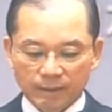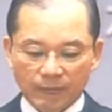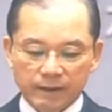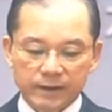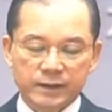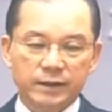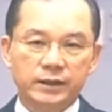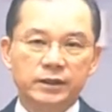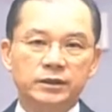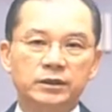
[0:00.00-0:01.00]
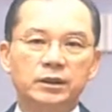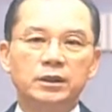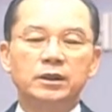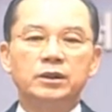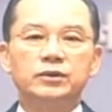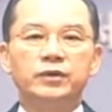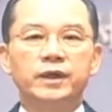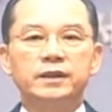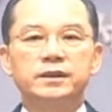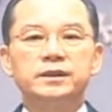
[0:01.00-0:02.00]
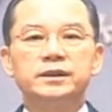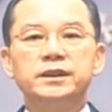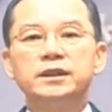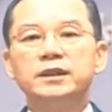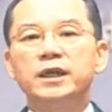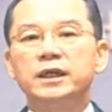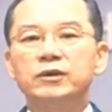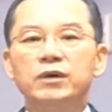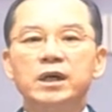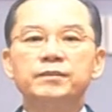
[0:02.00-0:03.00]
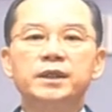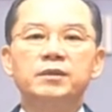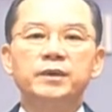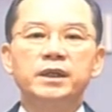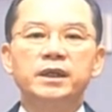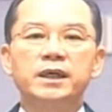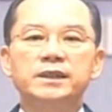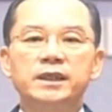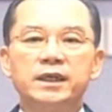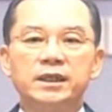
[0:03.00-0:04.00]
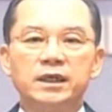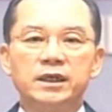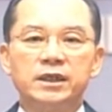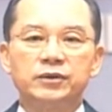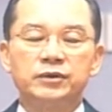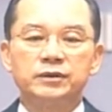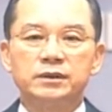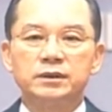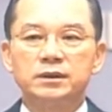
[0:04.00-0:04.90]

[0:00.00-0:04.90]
그래서 그는 주께서 의인을 악인과 함께 멸하려 하시나이까라고